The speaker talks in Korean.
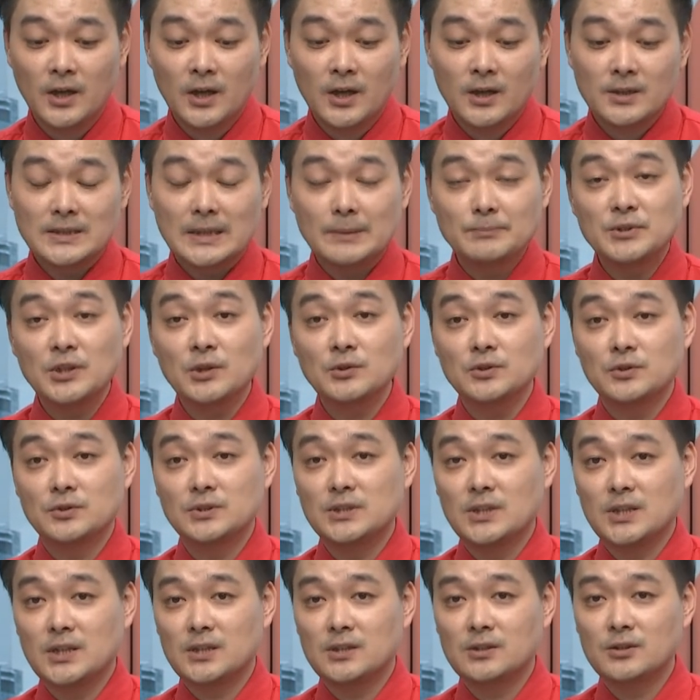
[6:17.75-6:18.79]
삼성전자
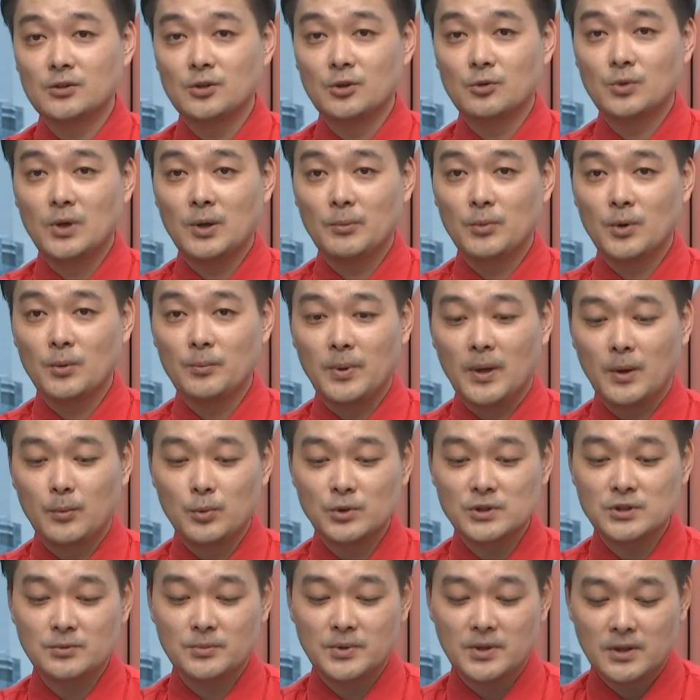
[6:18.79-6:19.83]
같은 경우 한번
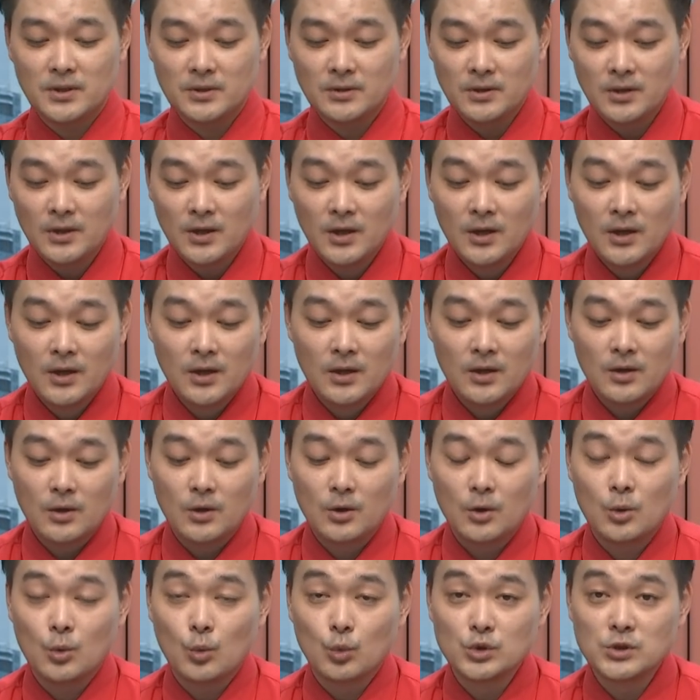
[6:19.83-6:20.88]
봐보시면
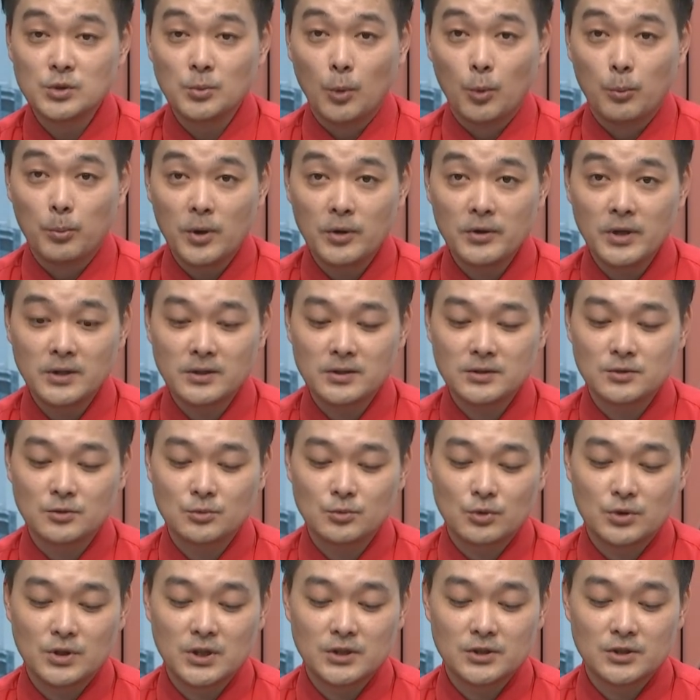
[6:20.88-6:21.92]
어, 55%
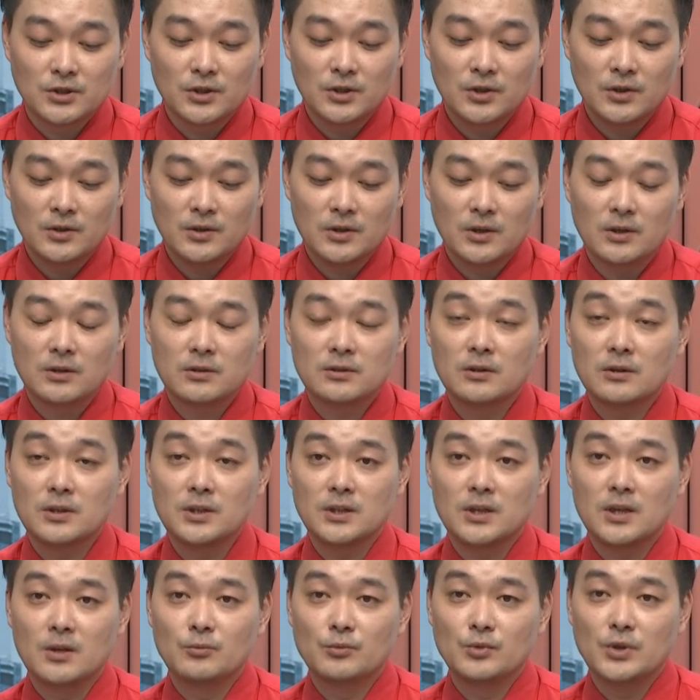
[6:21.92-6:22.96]
정도 되죠. 어, 그렇기
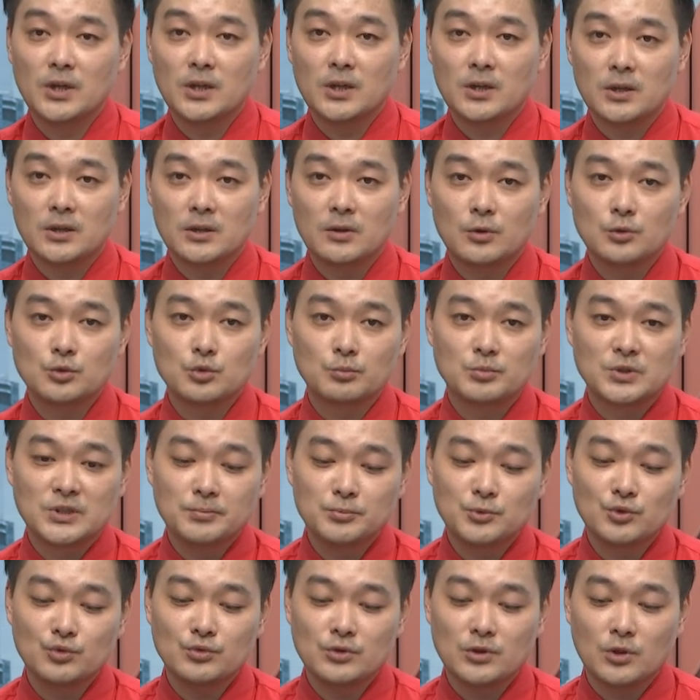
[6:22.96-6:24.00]
때문에 어, 좀
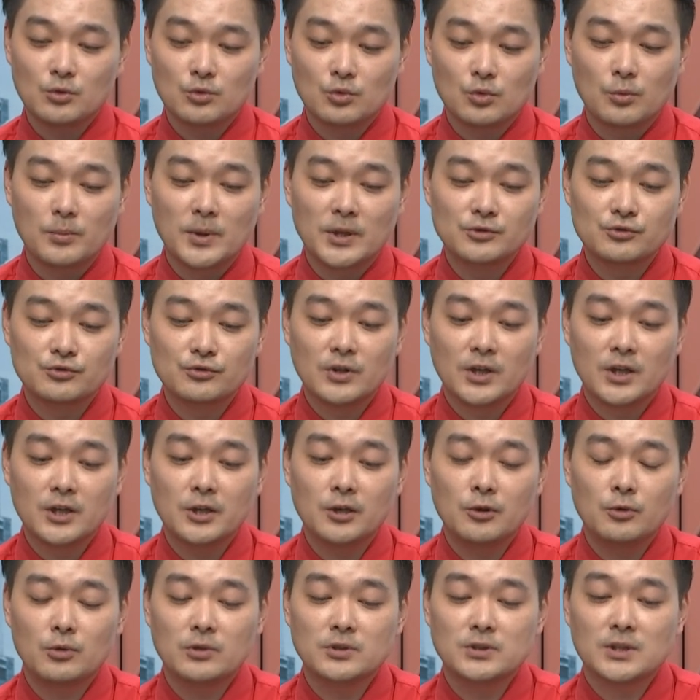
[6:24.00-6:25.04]
집중적으로 매수가
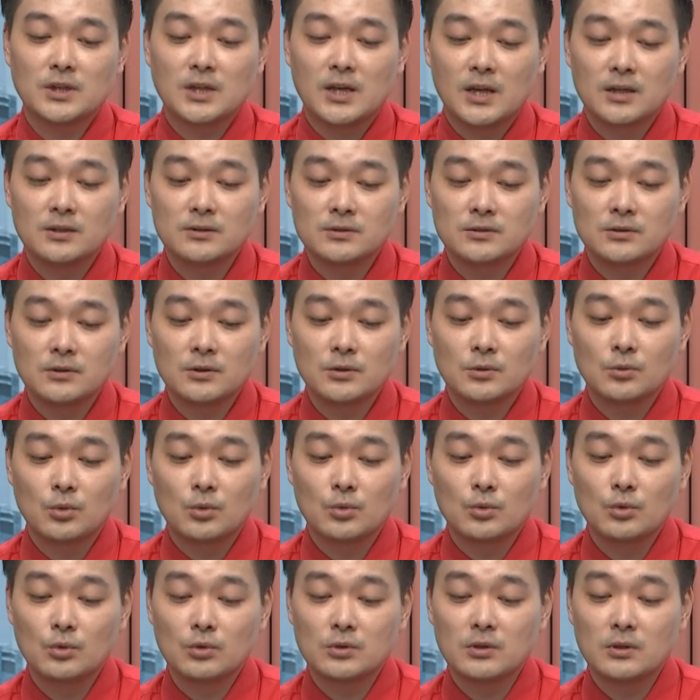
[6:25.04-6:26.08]
이루어질 가능성이
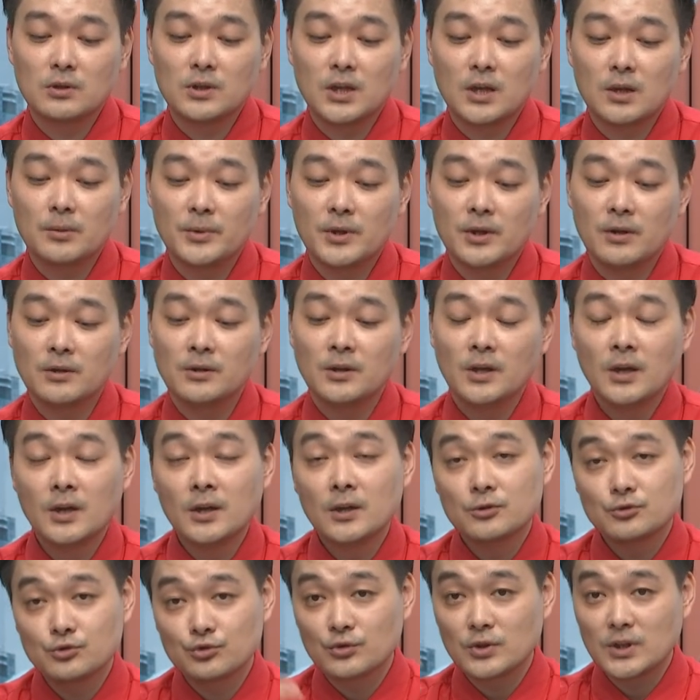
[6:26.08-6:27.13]
높고 그렇다면
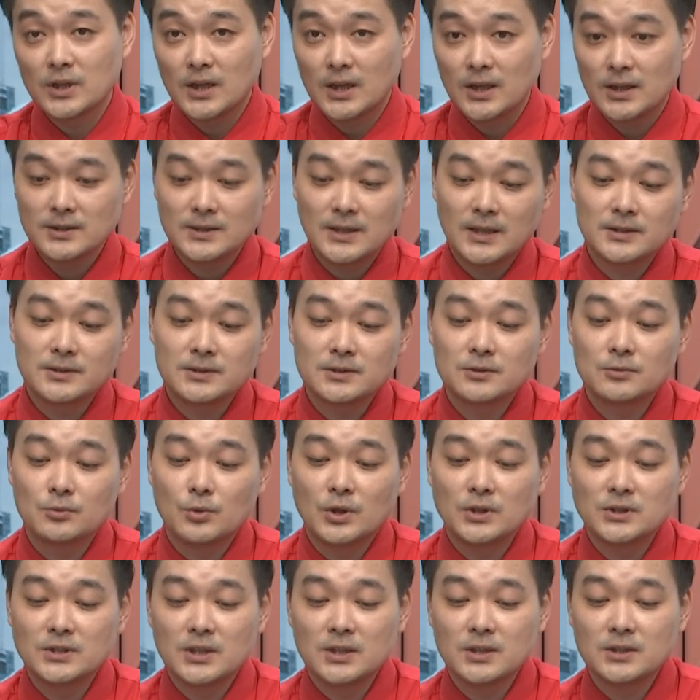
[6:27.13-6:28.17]
주가 상승
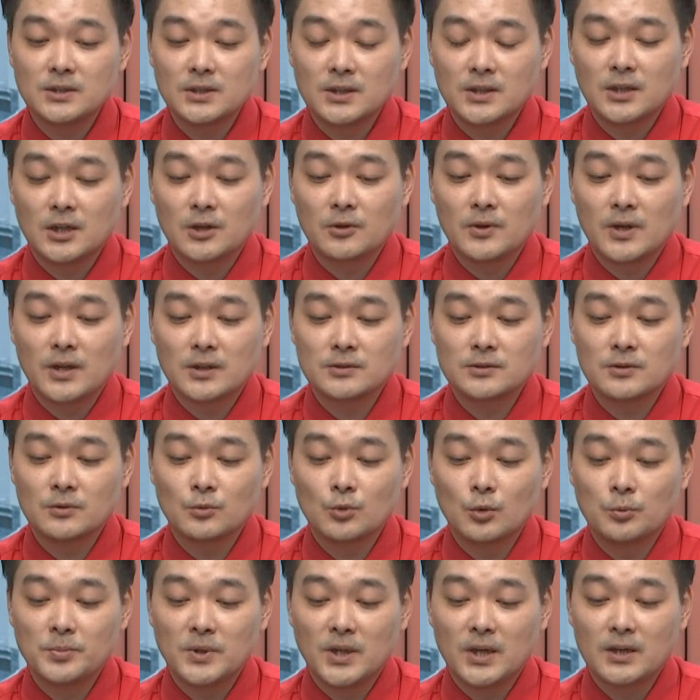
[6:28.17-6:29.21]
굉장히 크게 나올 가능성
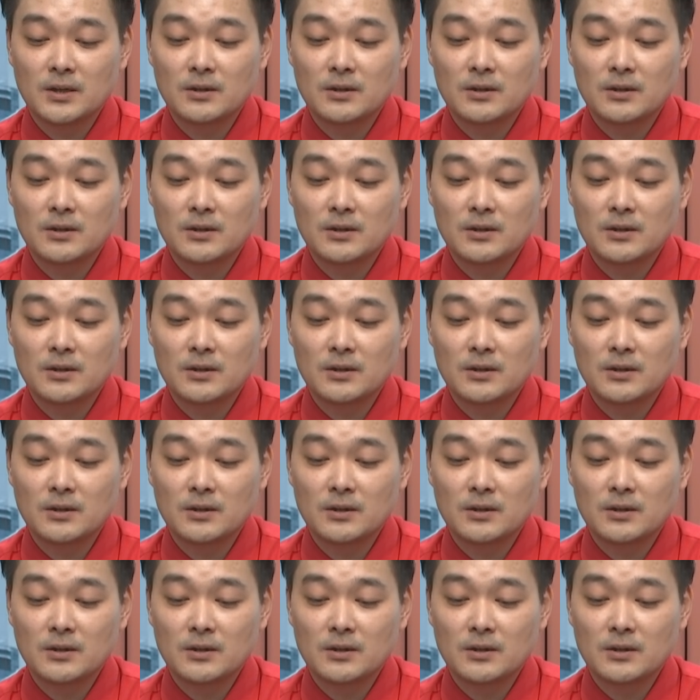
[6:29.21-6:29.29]
높다 음.